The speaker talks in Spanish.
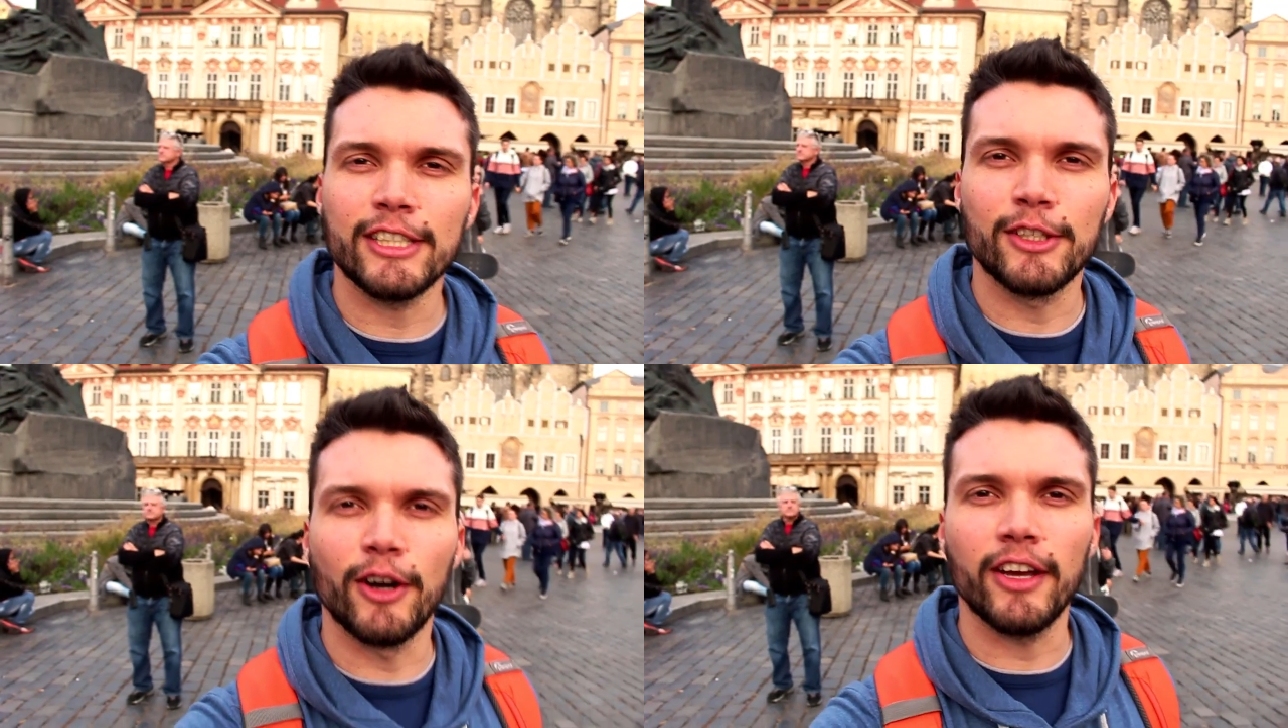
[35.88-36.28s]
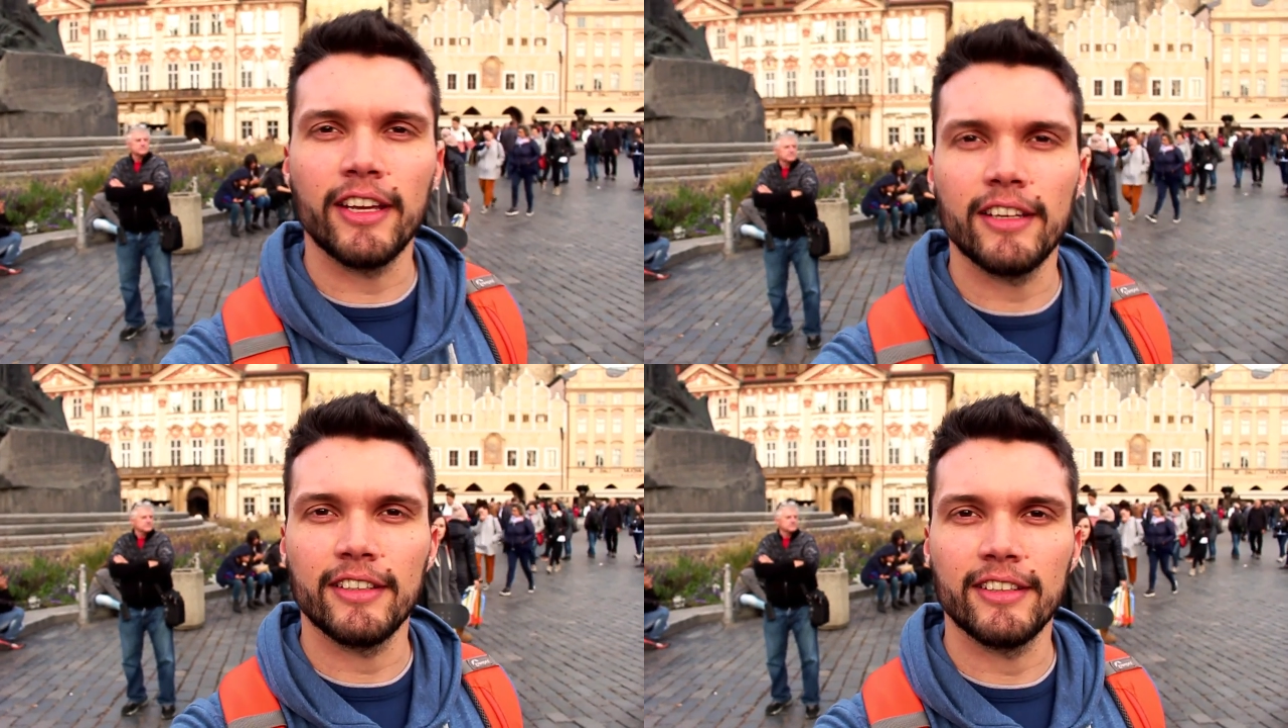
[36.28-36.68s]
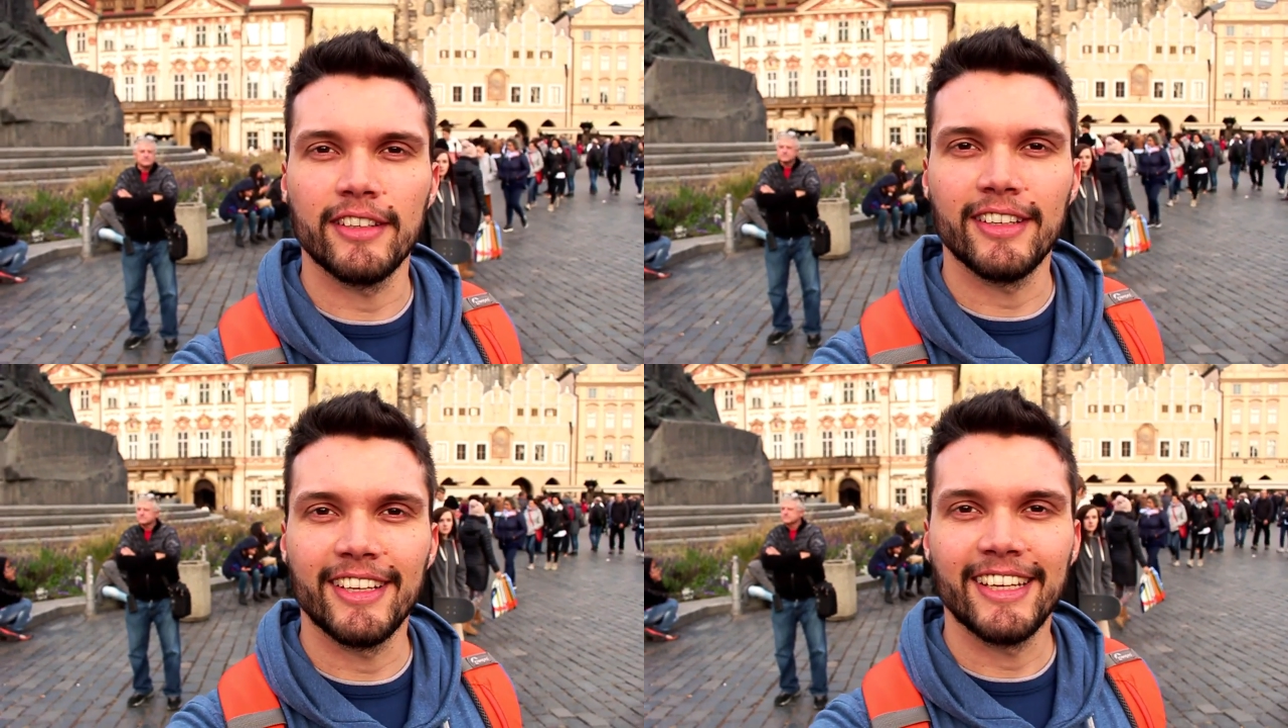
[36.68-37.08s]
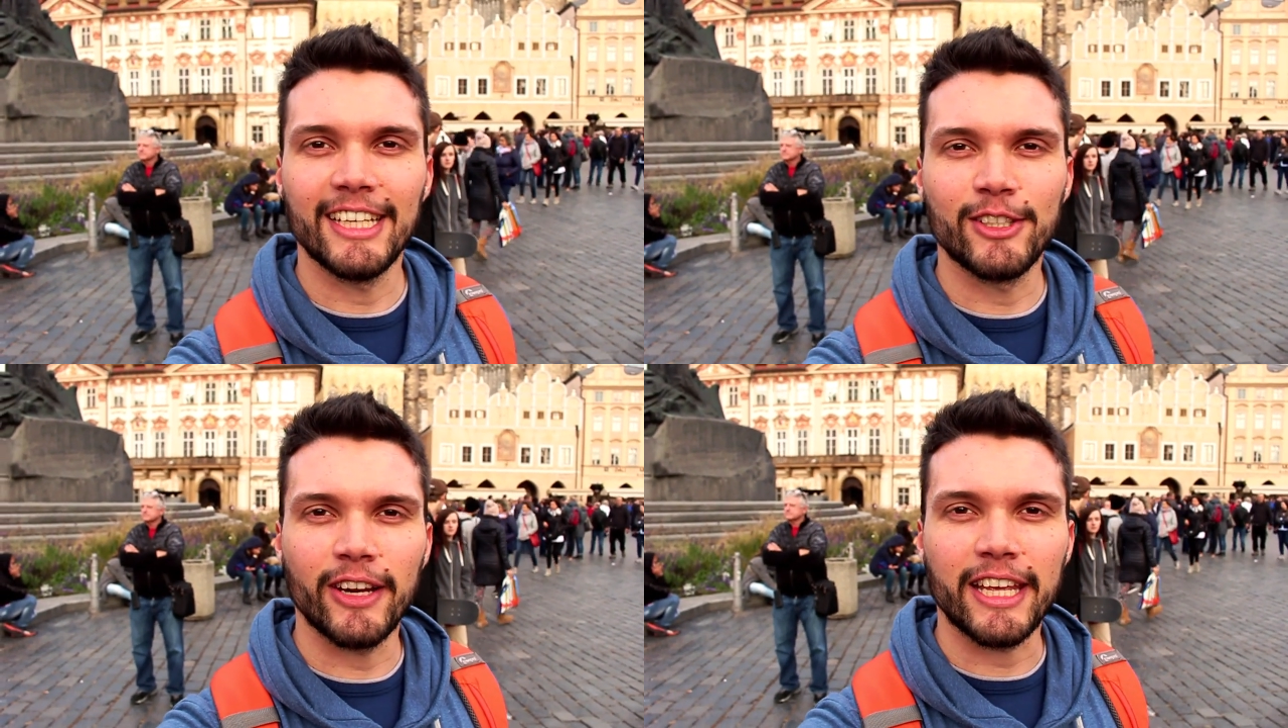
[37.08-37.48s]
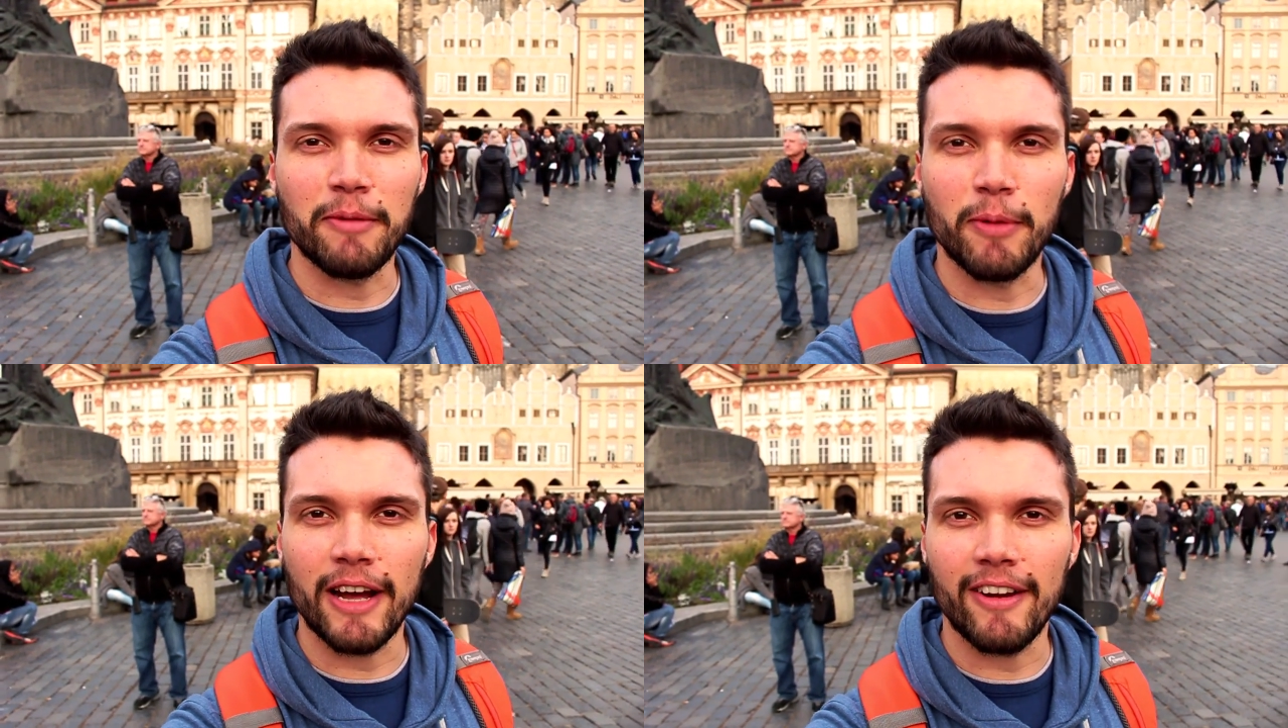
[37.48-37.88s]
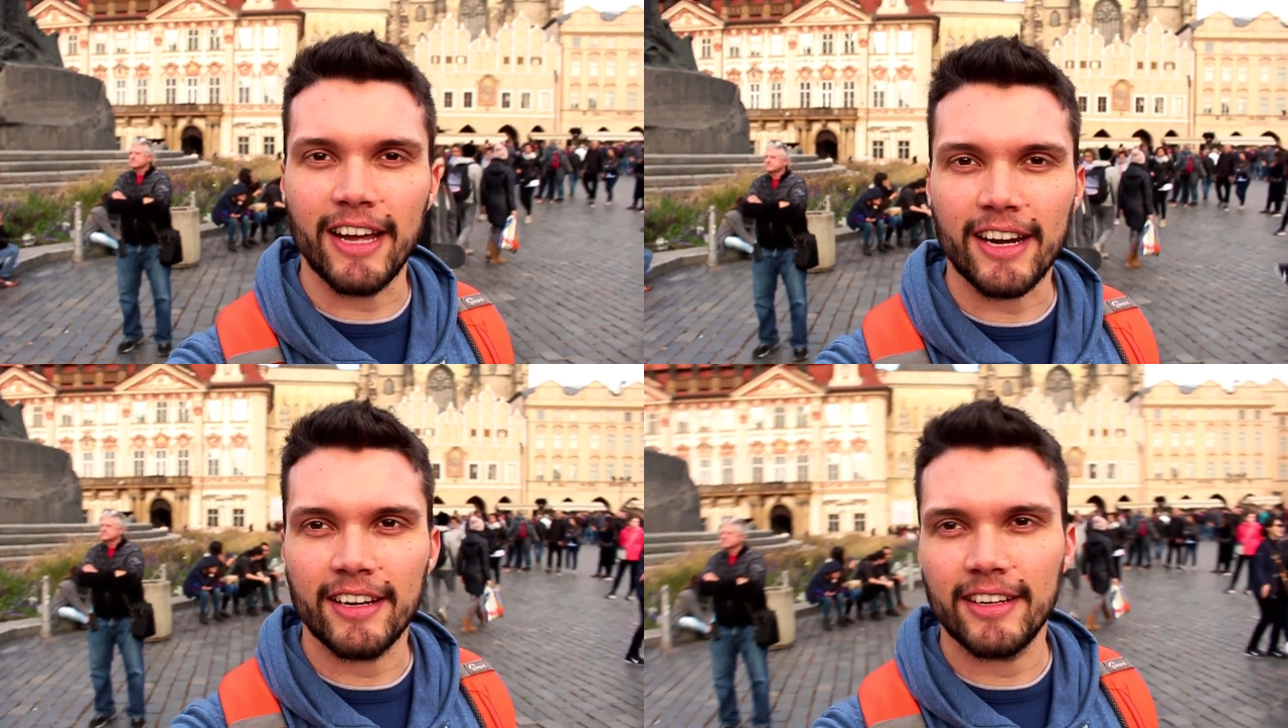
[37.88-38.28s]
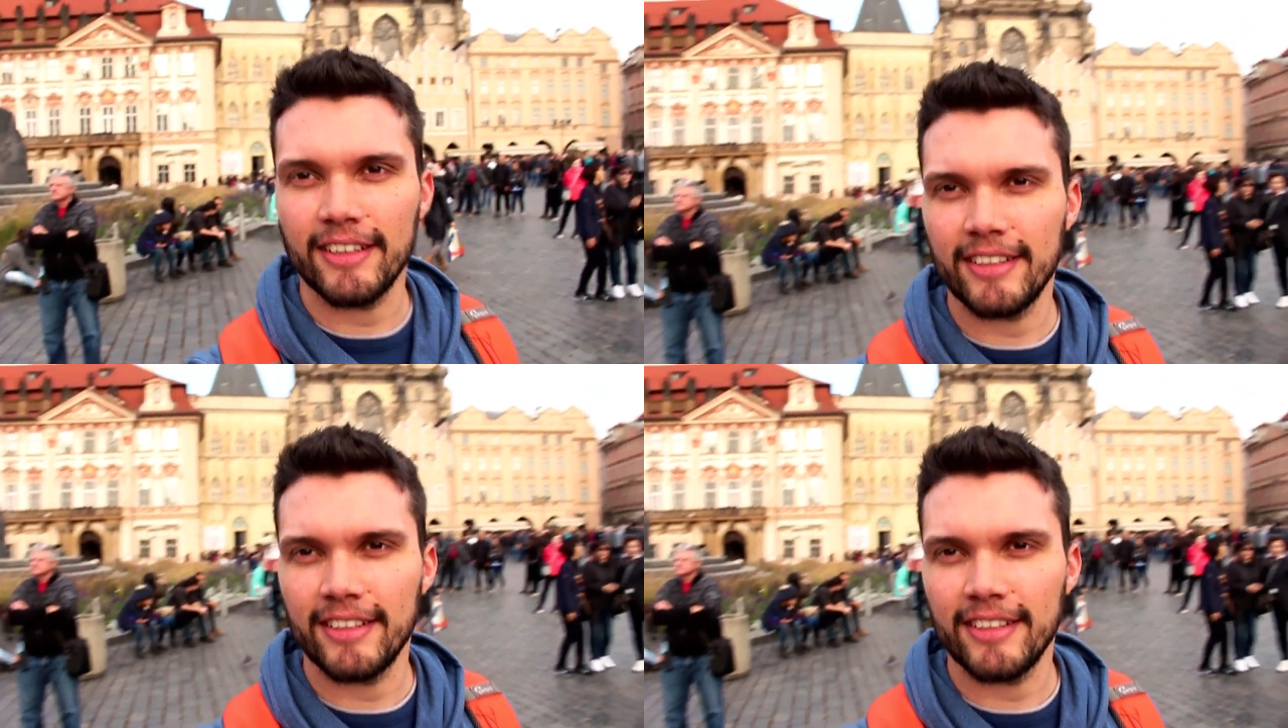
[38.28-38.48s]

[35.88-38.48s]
estoy y sobre quién voy a hablar.